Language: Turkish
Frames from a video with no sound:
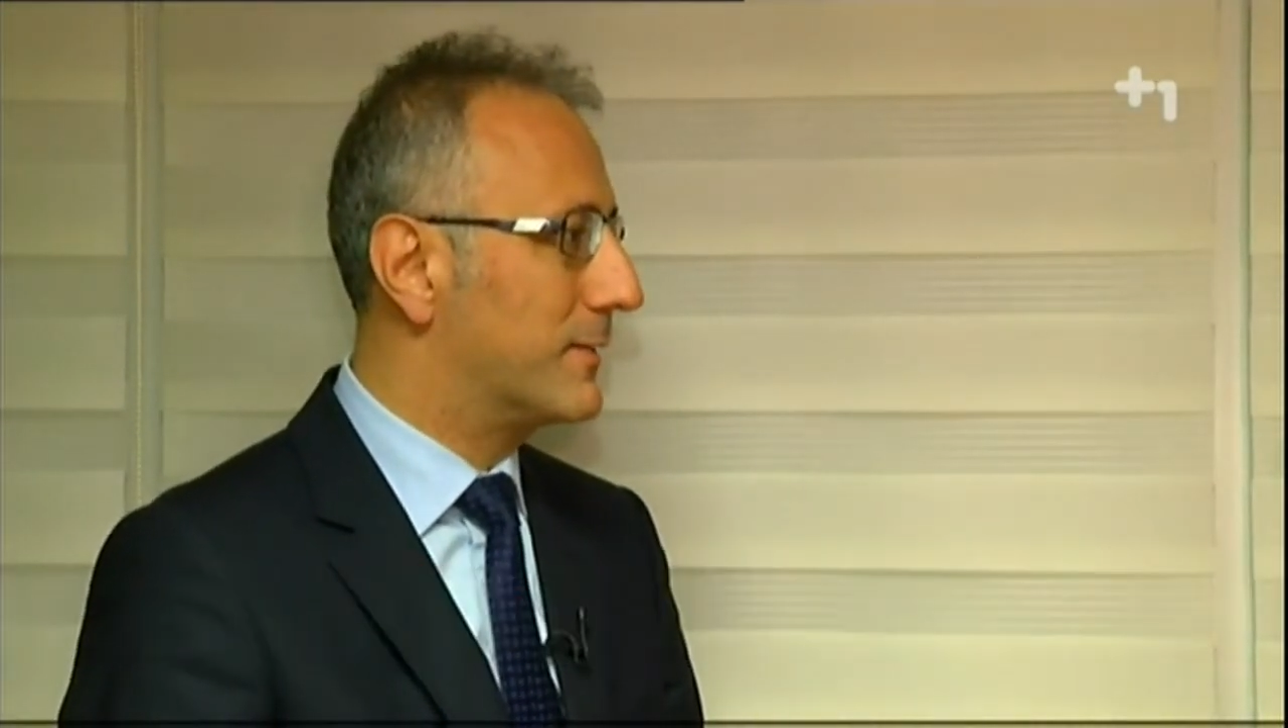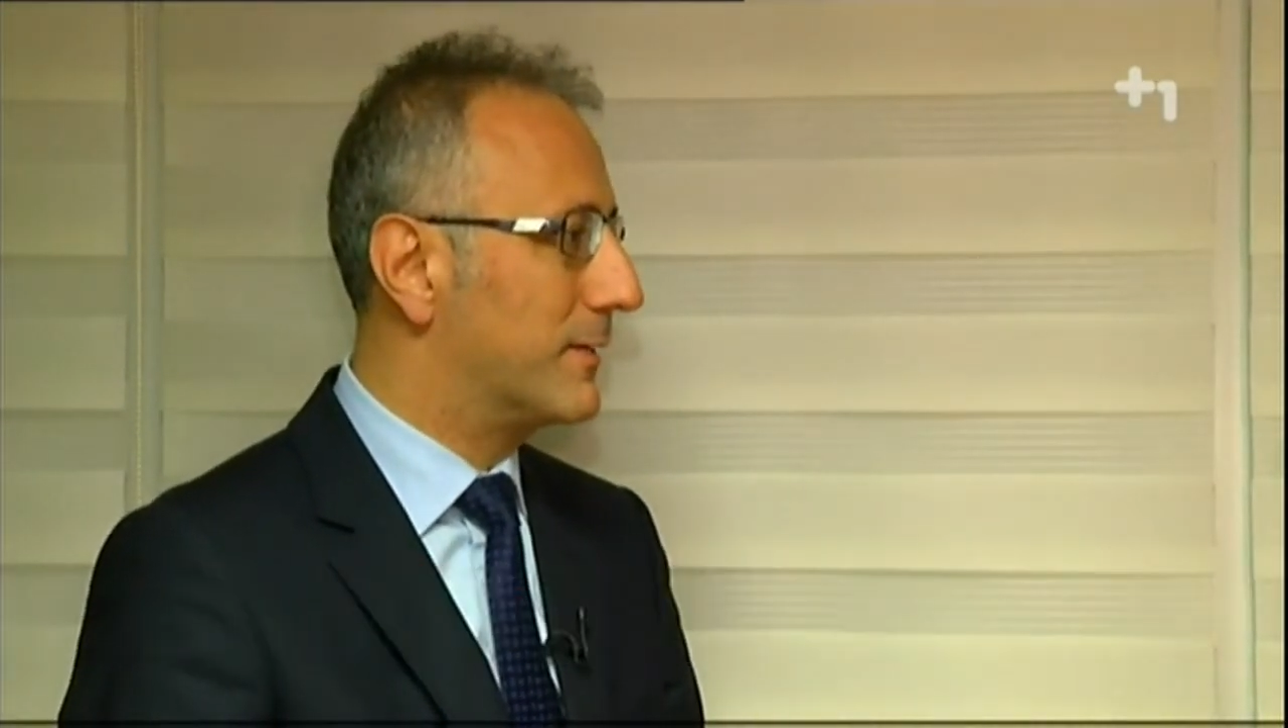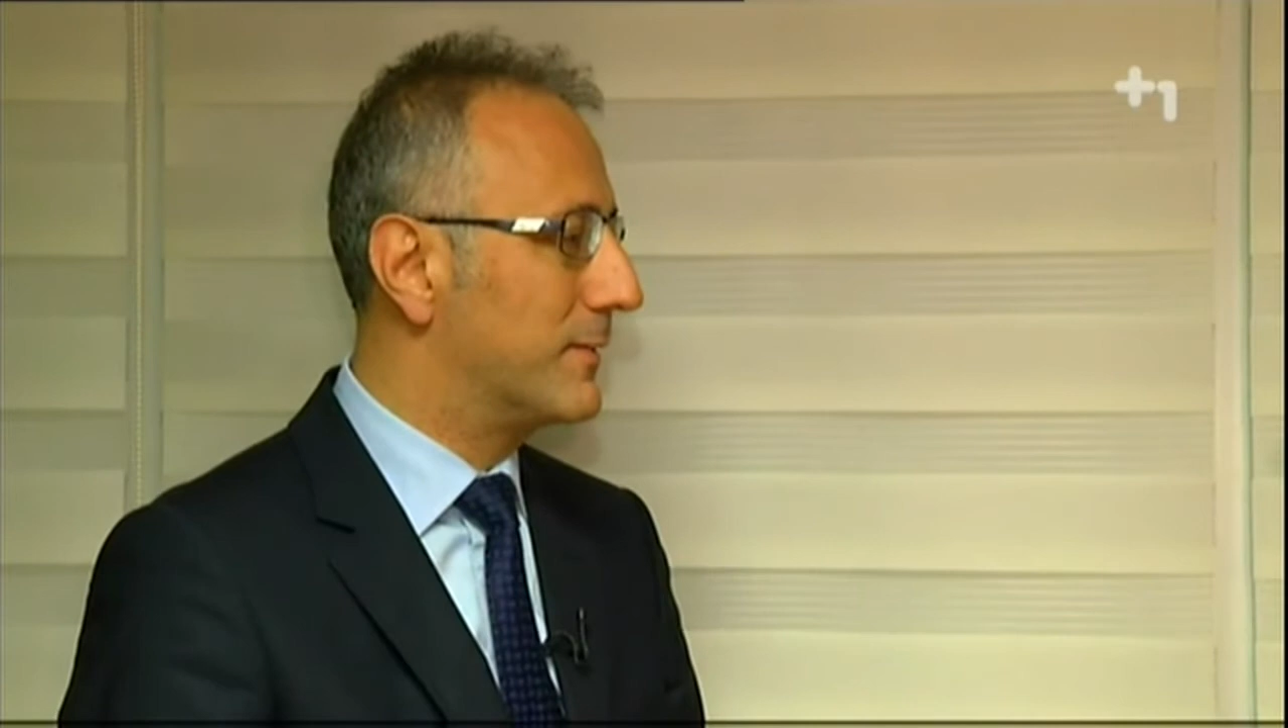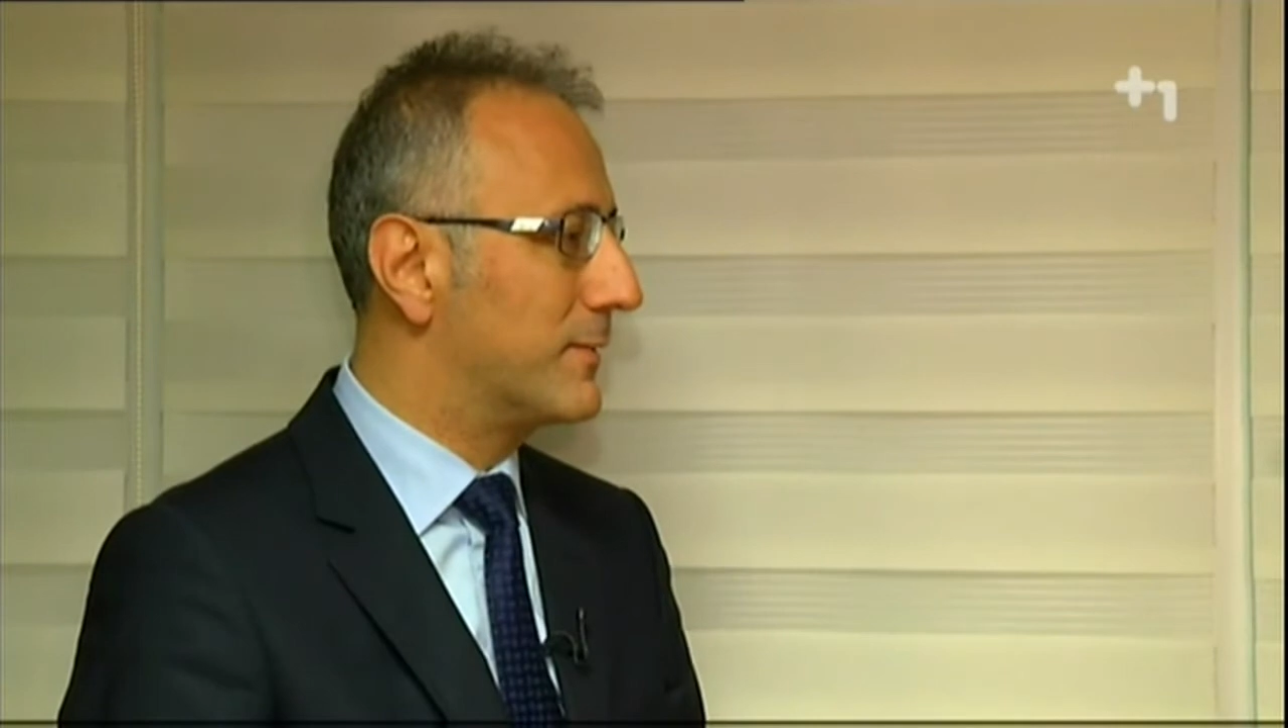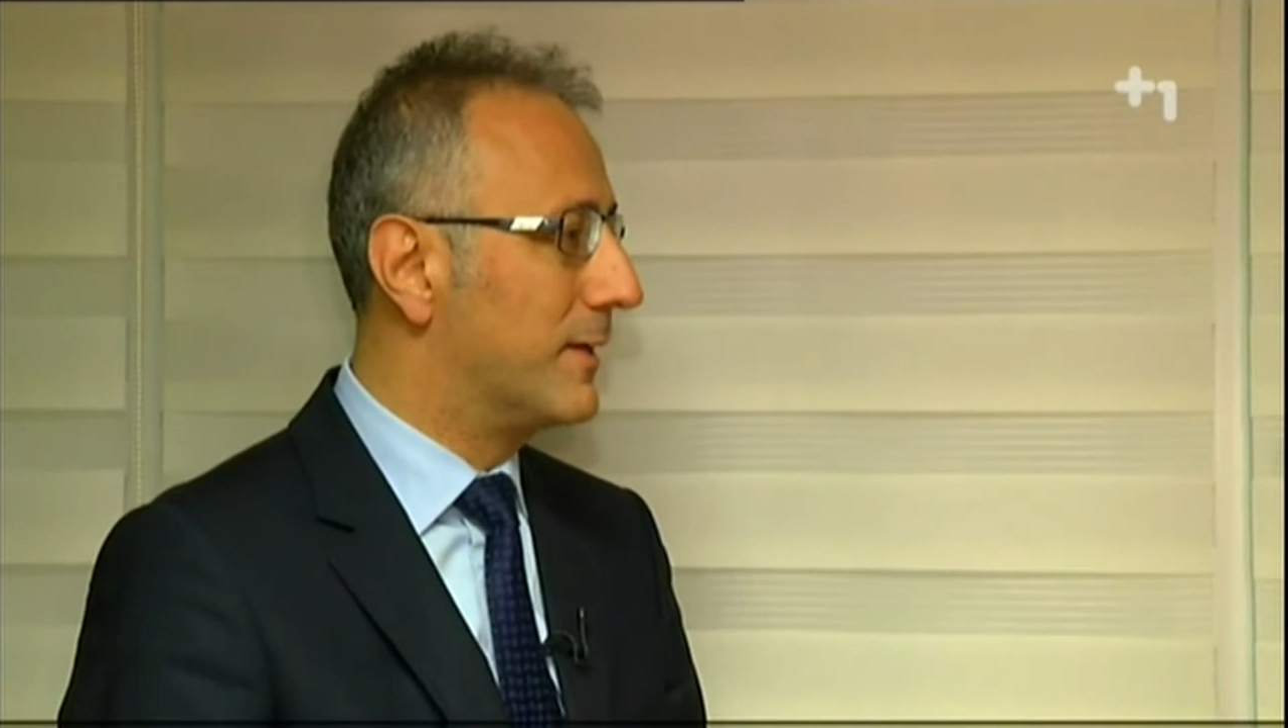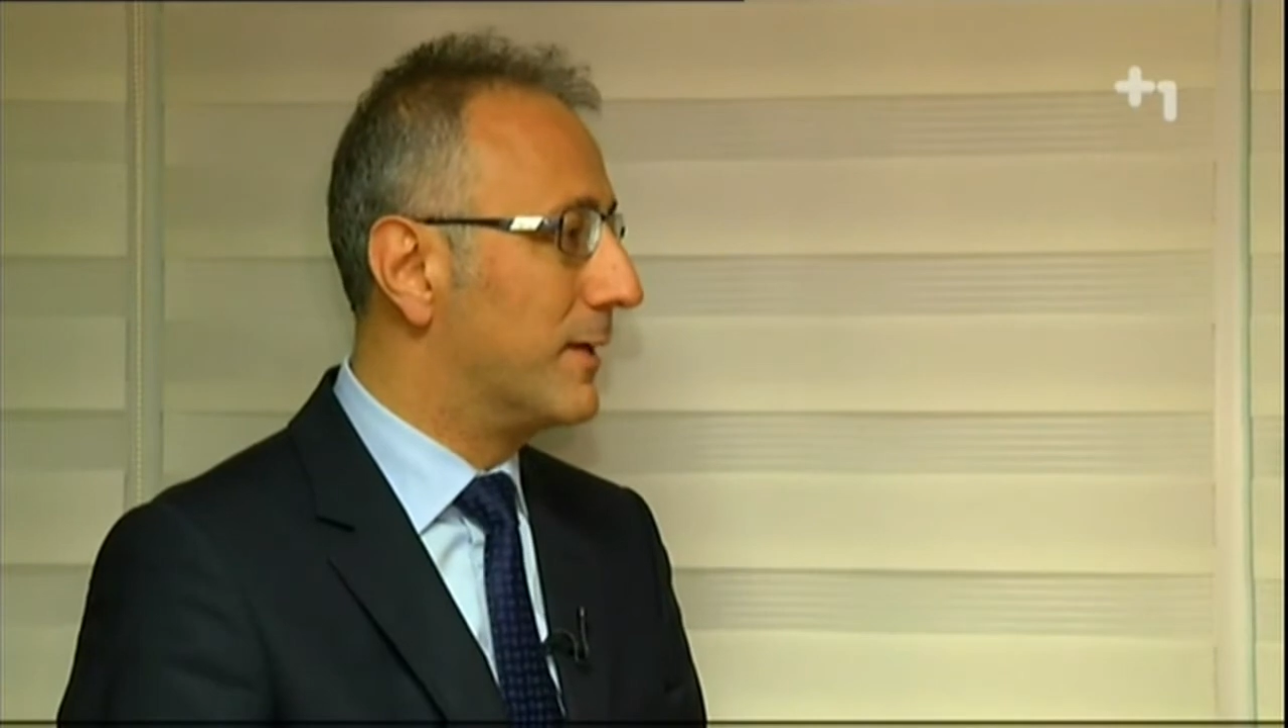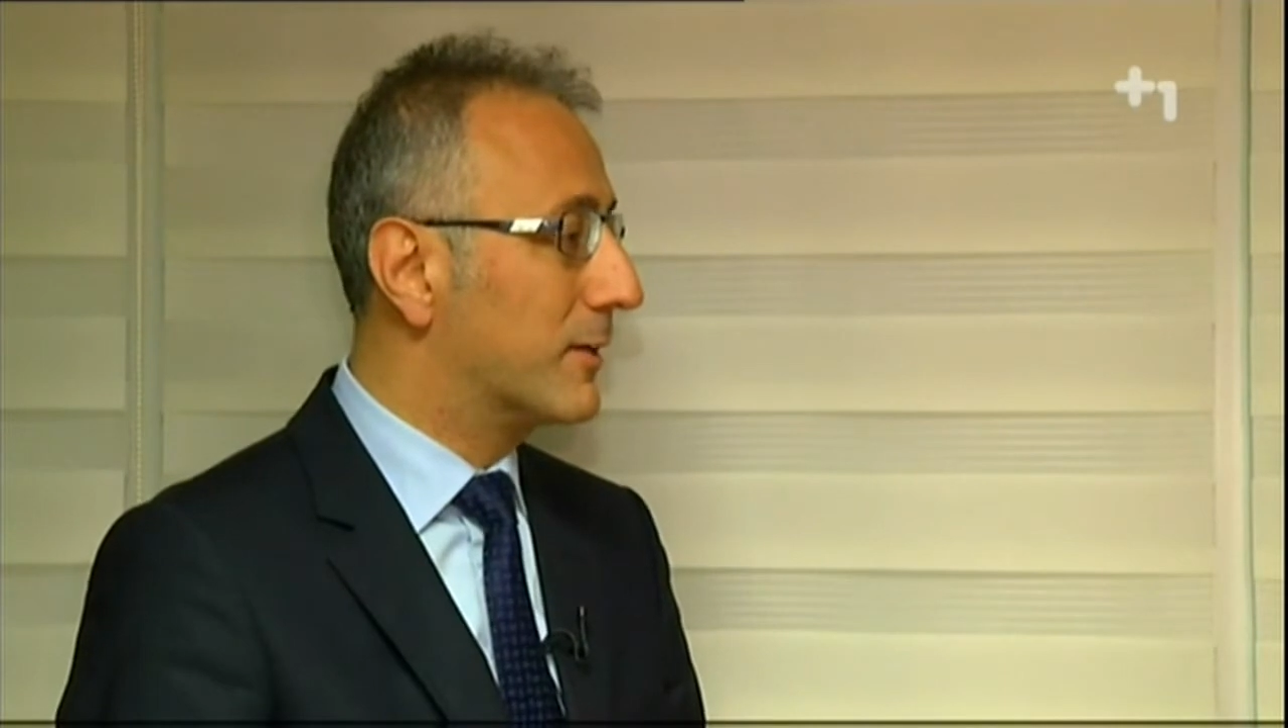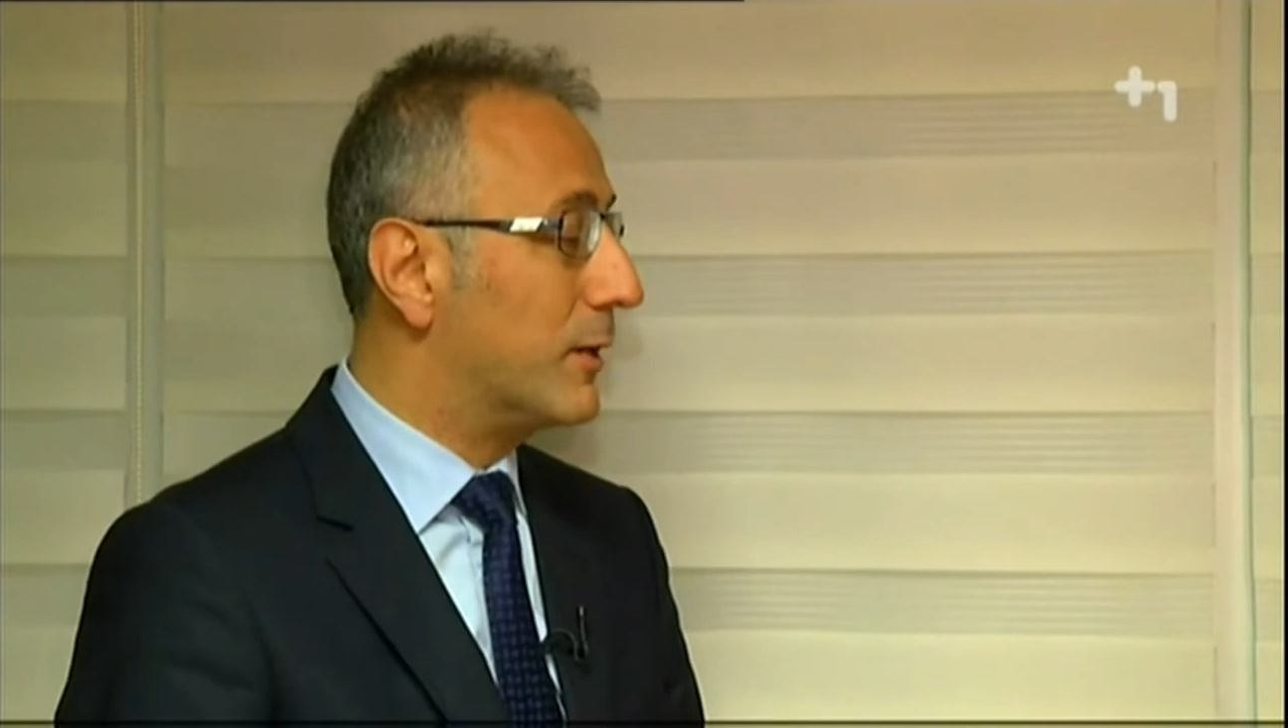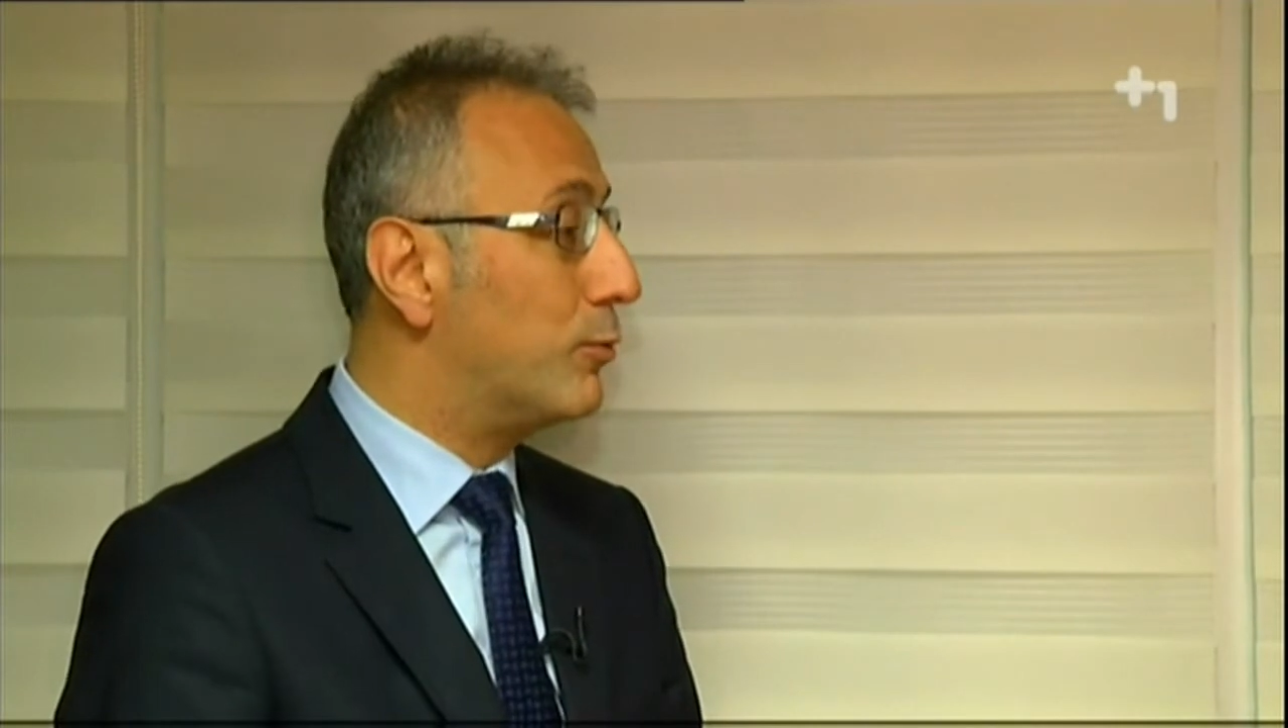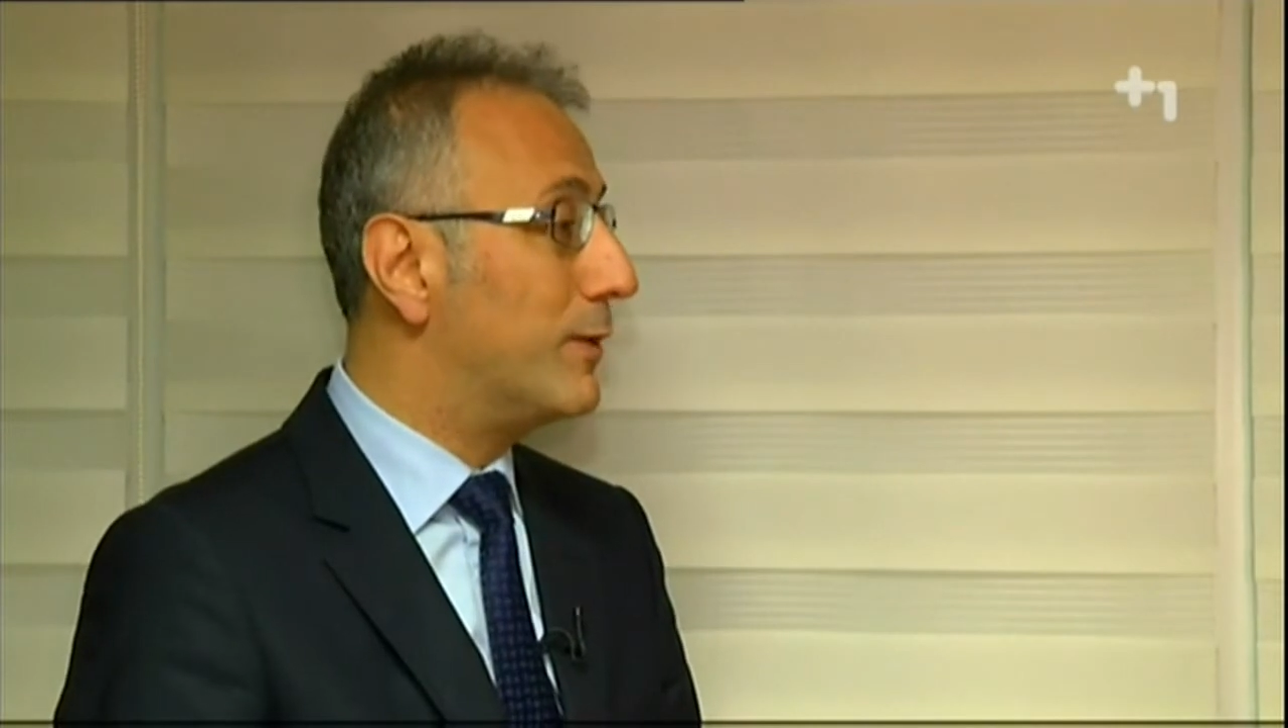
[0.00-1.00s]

bakarsanız.